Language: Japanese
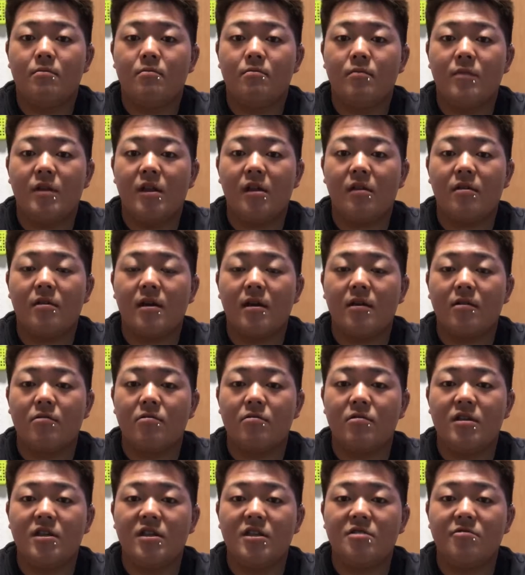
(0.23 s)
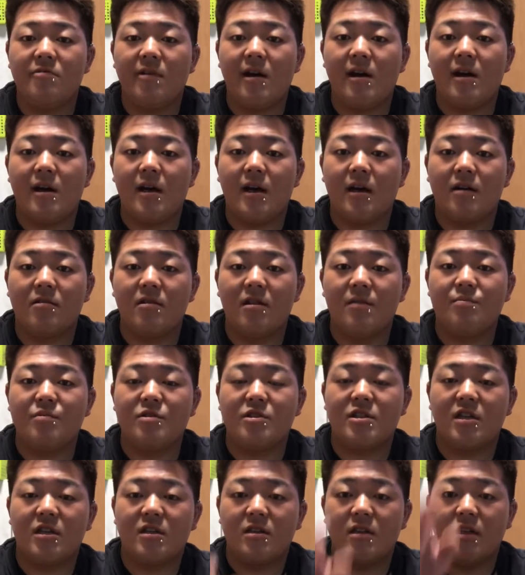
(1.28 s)
皆さんこんにちは、
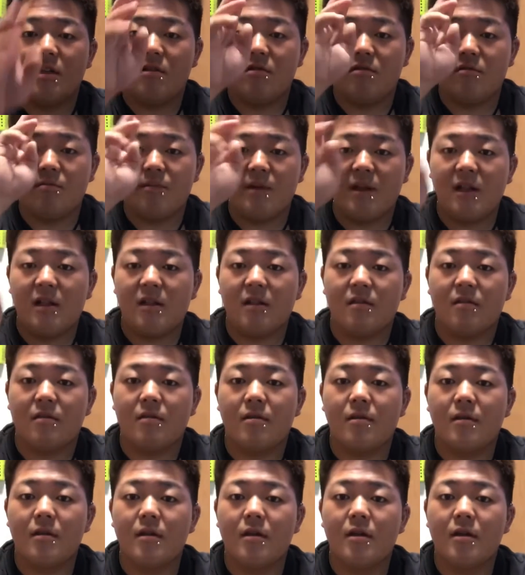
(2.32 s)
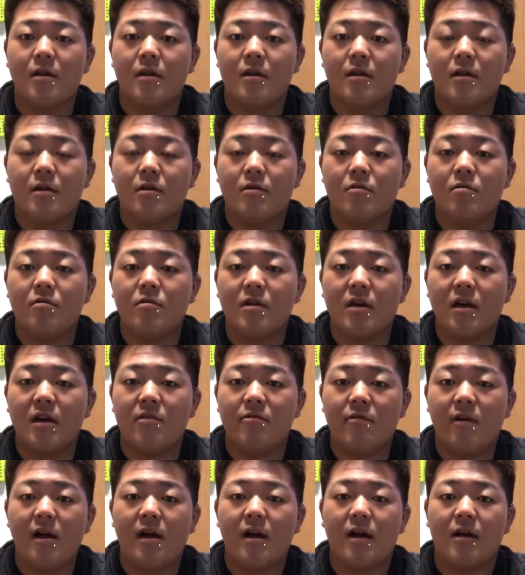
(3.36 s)
アクレプチャンネルのメラです。今回
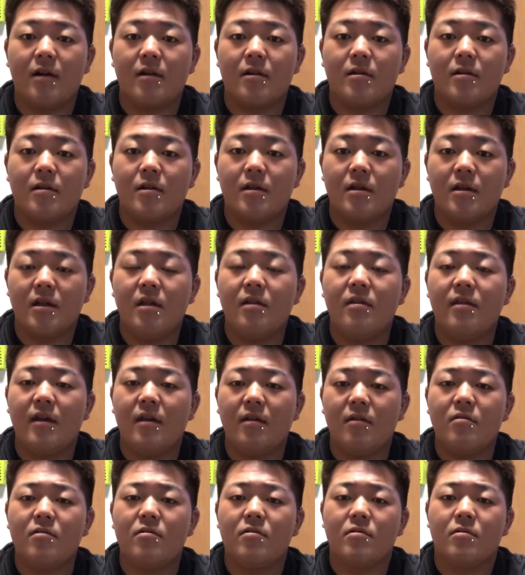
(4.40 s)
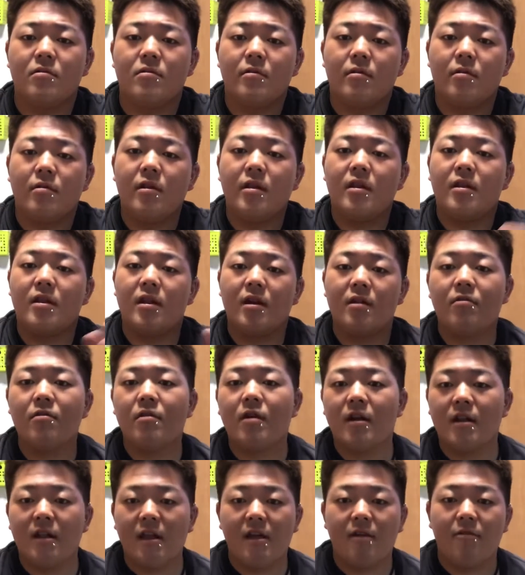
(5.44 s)
は以前 Twitter と
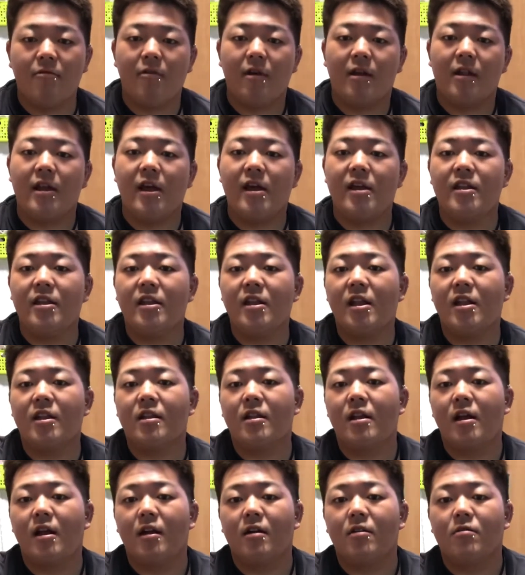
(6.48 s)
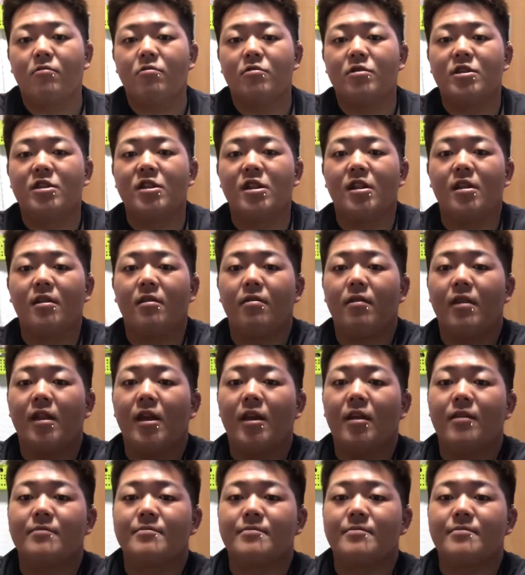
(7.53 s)
かで話題になったこちらですね。